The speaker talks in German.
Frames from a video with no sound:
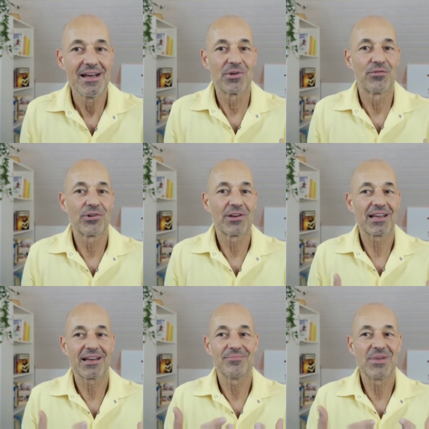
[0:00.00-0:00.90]
bevor
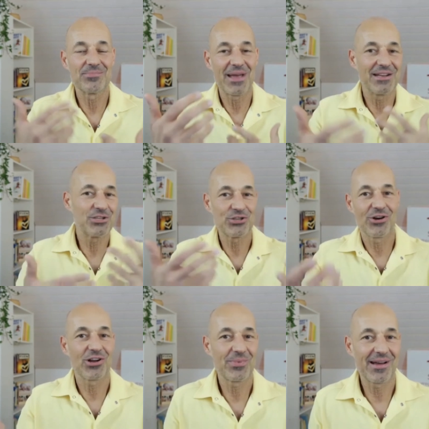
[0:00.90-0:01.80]
ich mit Menschen
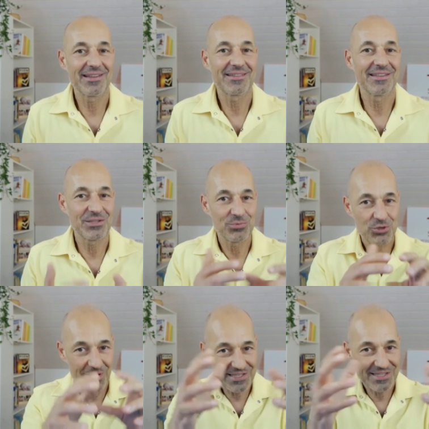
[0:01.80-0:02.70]
arbeite, in diesem
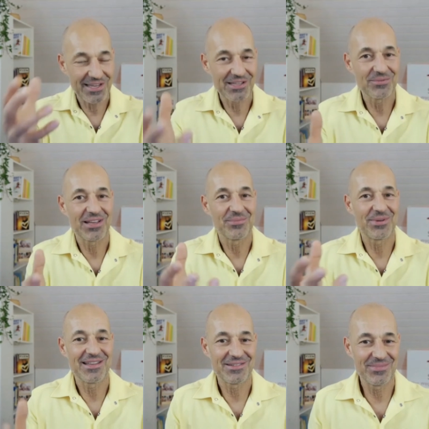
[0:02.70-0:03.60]
speziellen
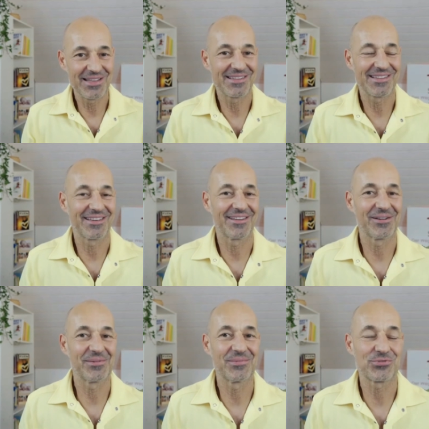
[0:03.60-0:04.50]
Gebiet mit
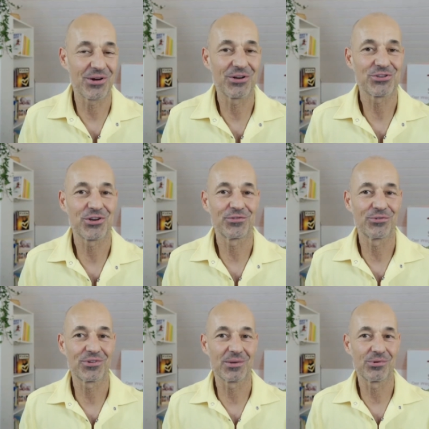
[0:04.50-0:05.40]
äh, Schwangerschaft
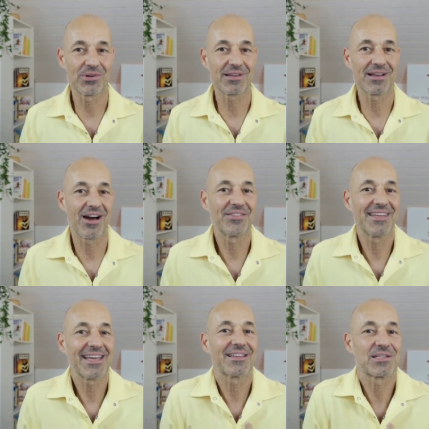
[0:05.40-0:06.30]
und Geburt, kann
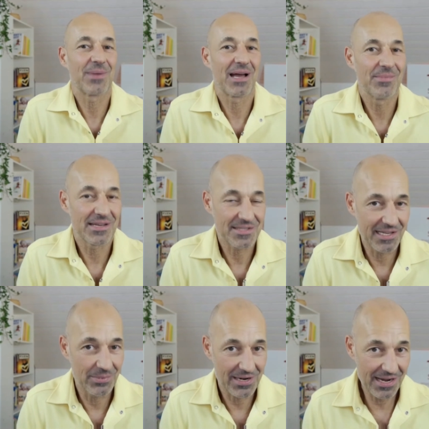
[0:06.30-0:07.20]
ich das bei mir
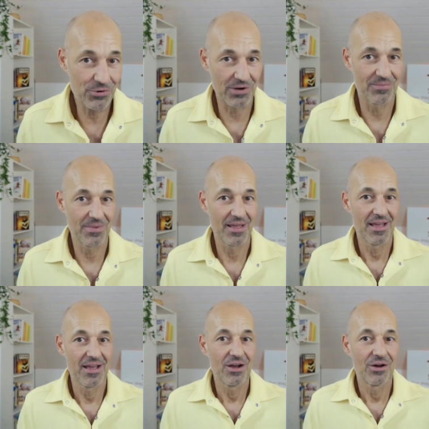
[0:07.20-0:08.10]
selber auch.
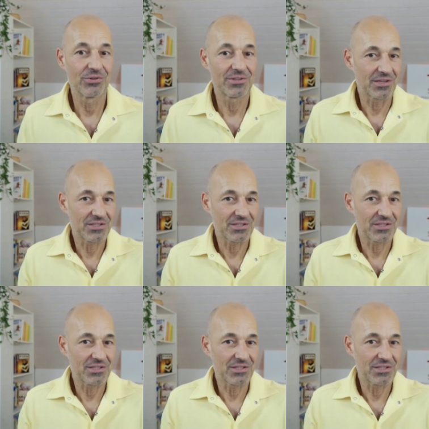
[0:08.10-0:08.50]
Und